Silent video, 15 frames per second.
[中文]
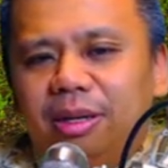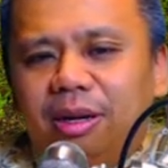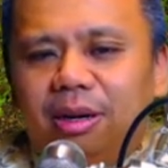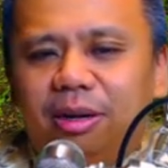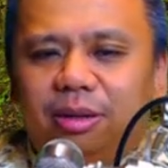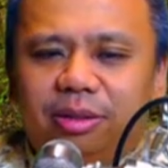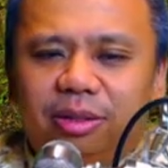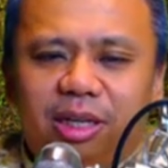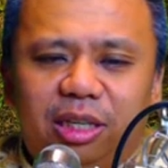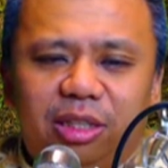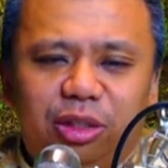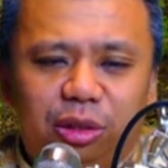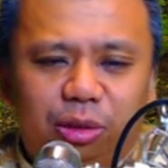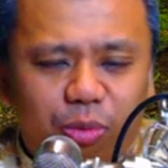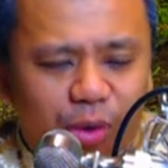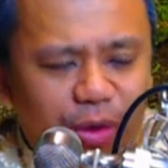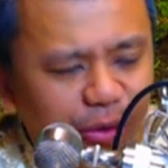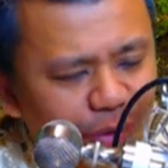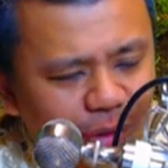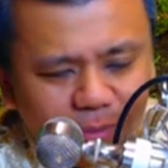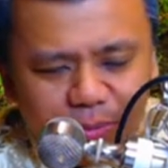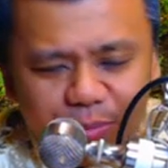好，这个就是完
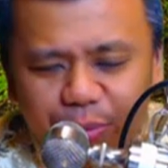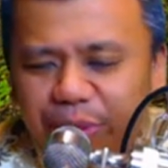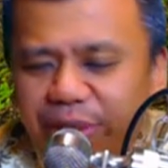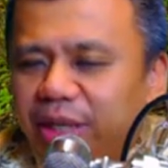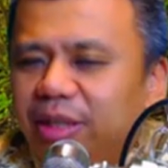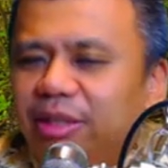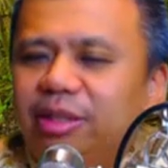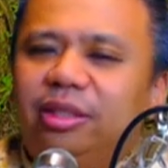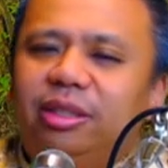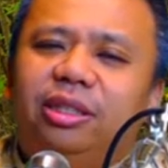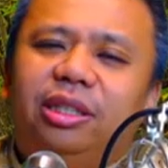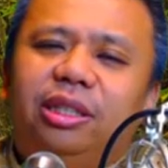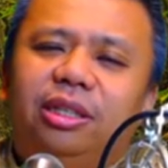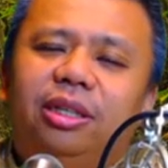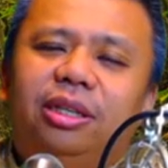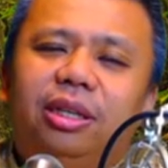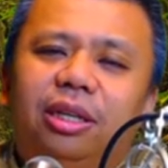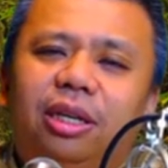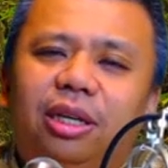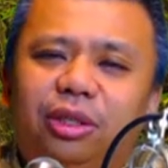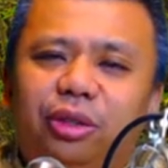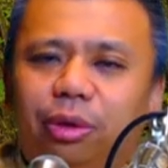全不一样的事情，
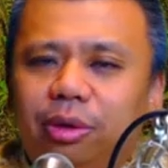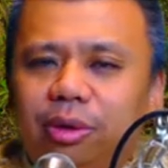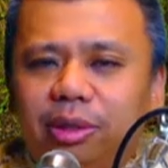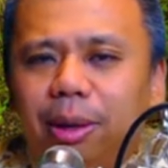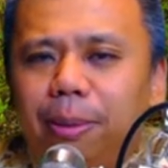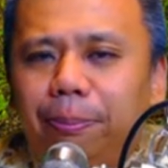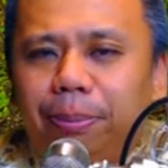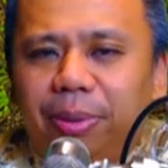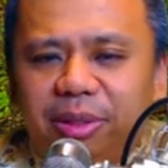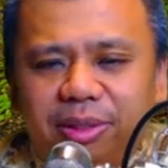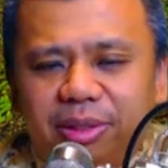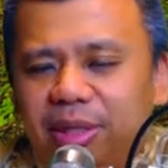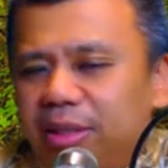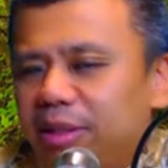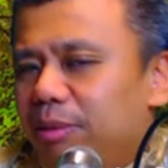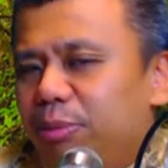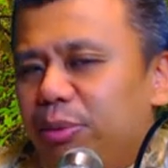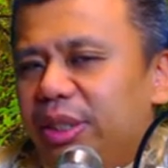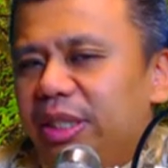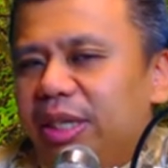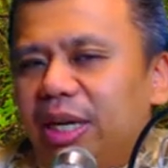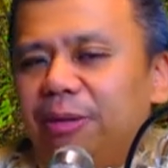从根本上的不
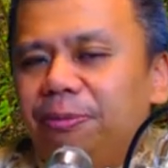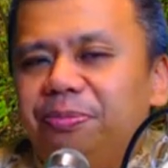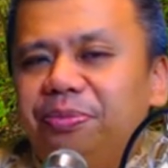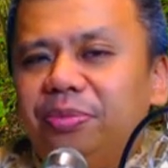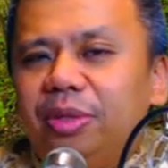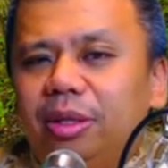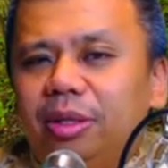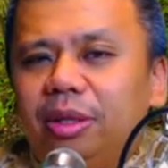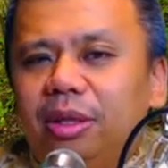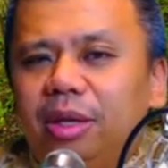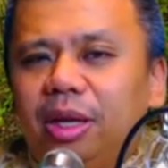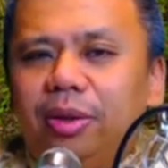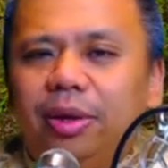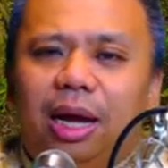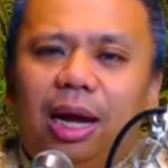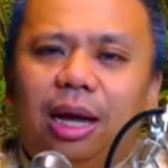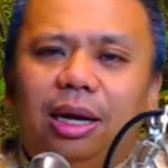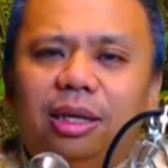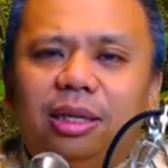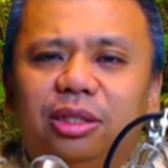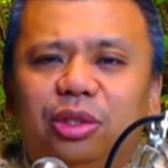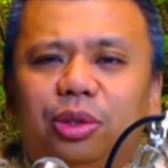一样。因为安
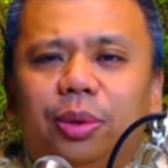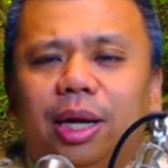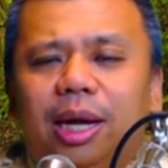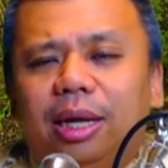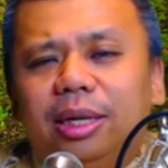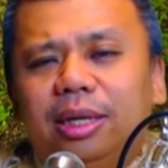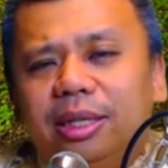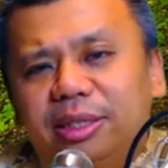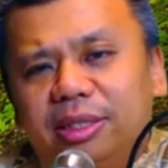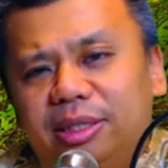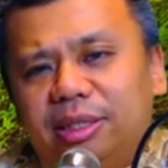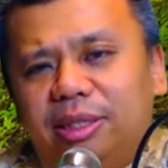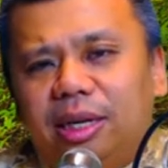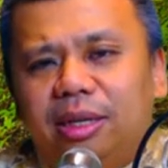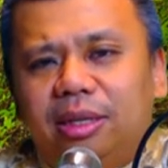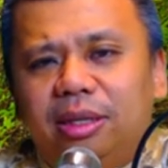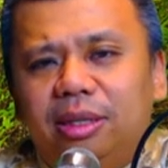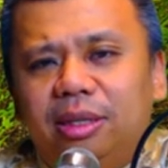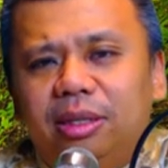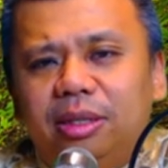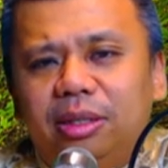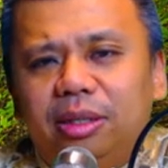乐所谓的安乐死，啊，
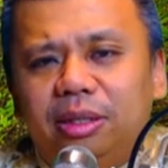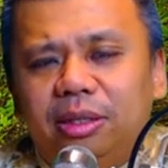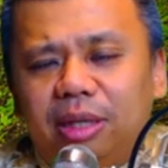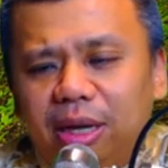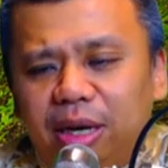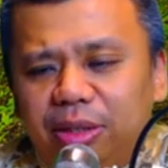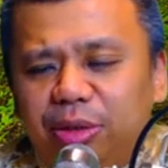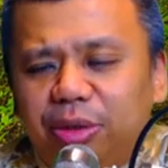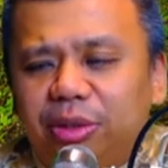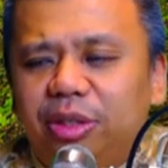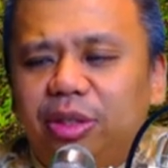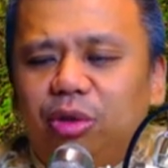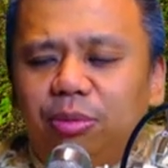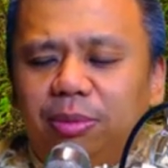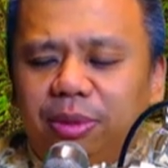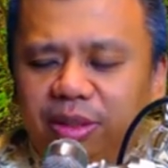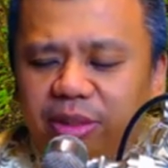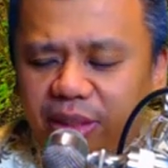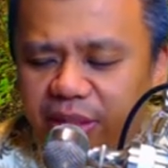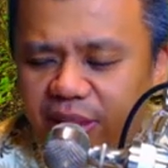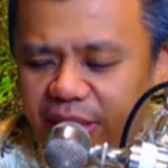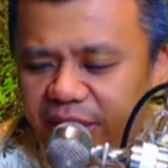当然就是我们
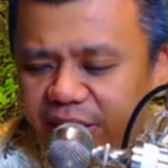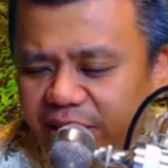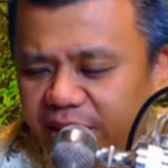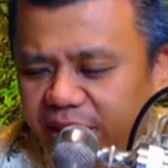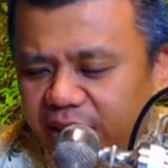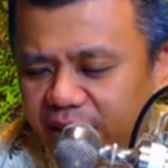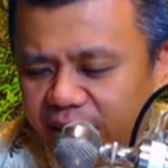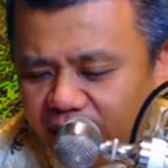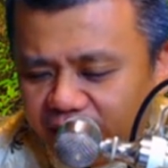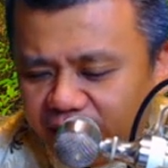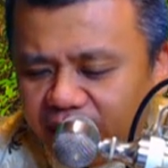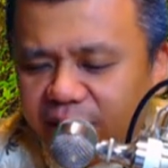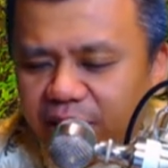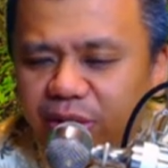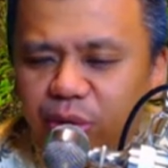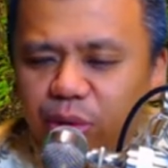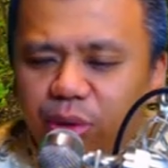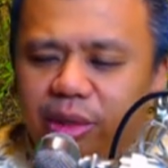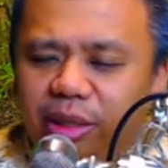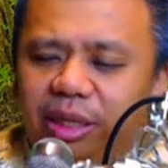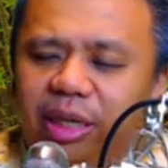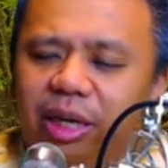尽了一切可以能做
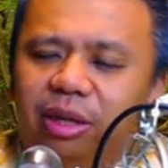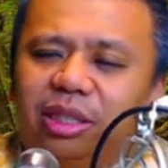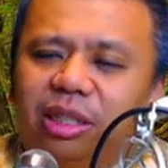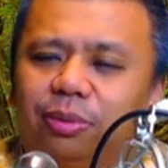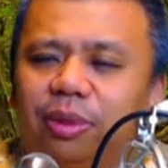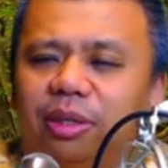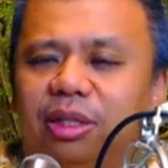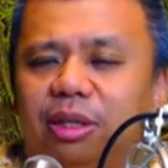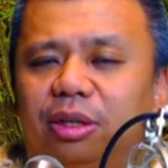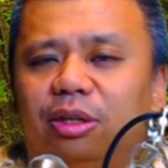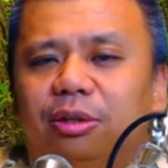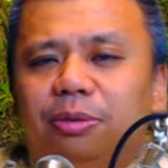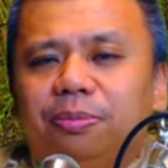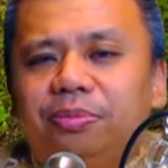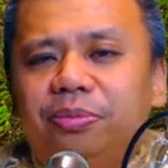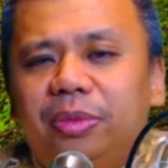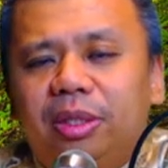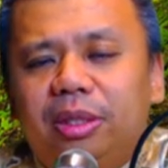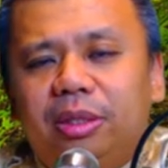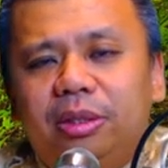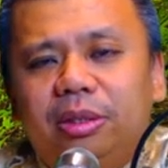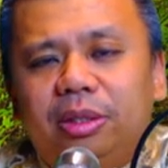的医疗行为之后，
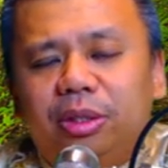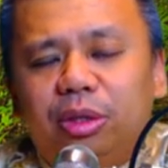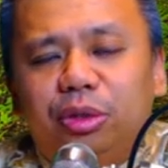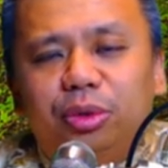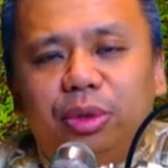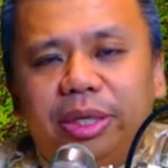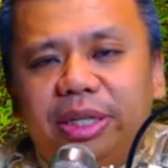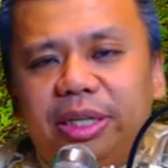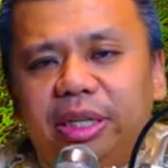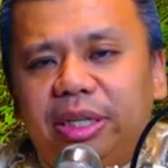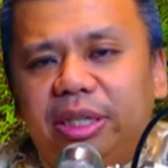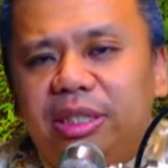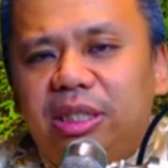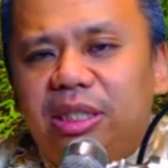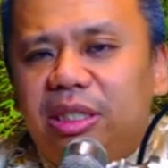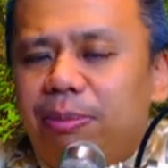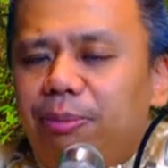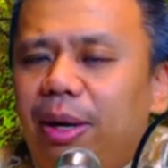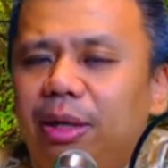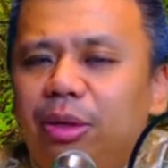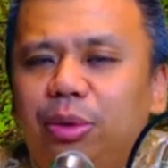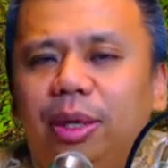由专业医生已经
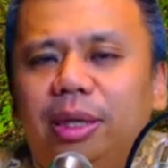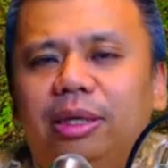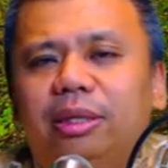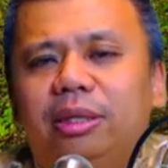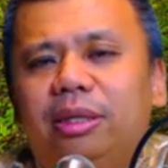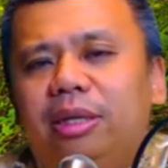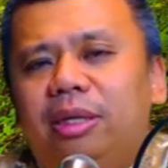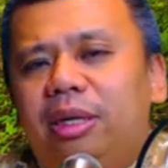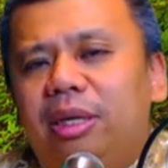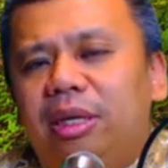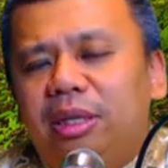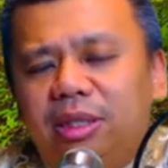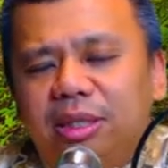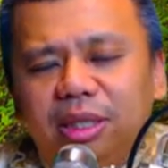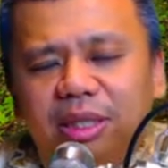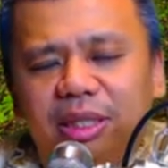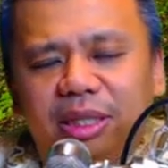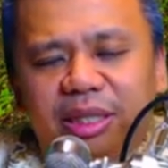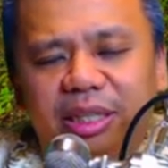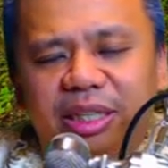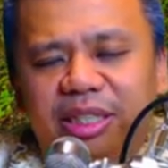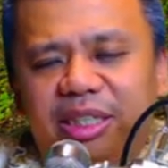判断了，任
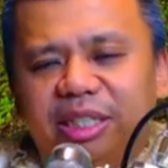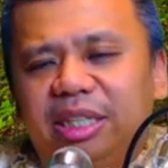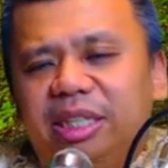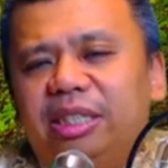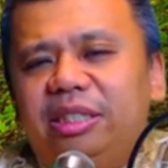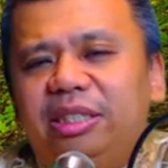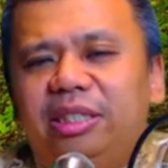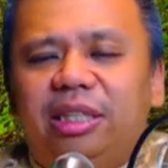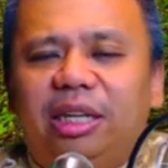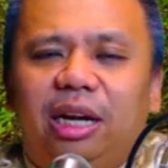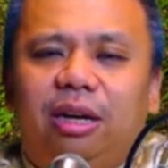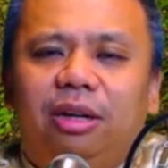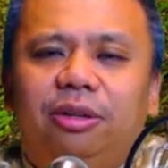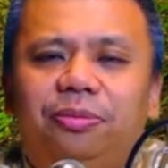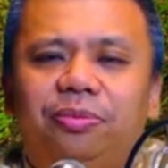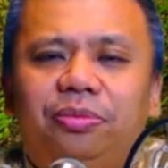何一切的治疗